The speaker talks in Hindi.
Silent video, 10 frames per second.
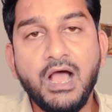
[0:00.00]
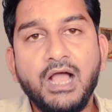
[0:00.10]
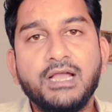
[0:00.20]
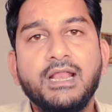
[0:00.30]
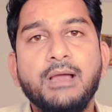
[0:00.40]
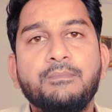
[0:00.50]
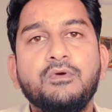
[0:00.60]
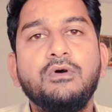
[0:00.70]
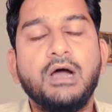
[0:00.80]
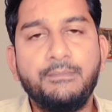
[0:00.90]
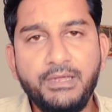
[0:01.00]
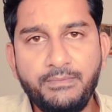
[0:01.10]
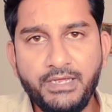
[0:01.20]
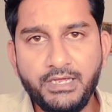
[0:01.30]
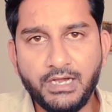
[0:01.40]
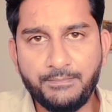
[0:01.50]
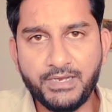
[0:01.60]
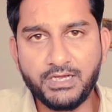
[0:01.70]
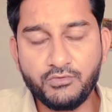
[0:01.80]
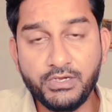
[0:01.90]
अगर आपको अभी भी
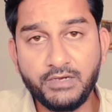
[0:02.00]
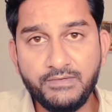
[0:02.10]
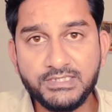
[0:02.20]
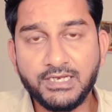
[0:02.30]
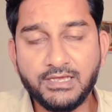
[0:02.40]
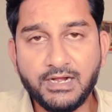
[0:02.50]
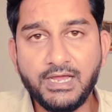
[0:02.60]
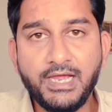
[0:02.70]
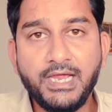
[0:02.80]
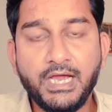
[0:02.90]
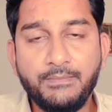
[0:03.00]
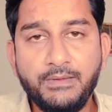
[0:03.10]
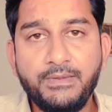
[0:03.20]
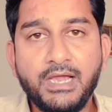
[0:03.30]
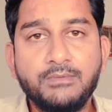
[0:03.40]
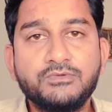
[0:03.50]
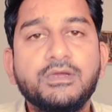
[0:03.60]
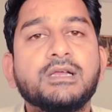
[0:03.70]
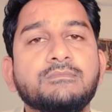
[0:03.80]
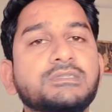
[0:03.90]
अपना क्विक रिवीजन करना है अभी भी आप
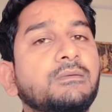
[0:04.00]
जो है कम से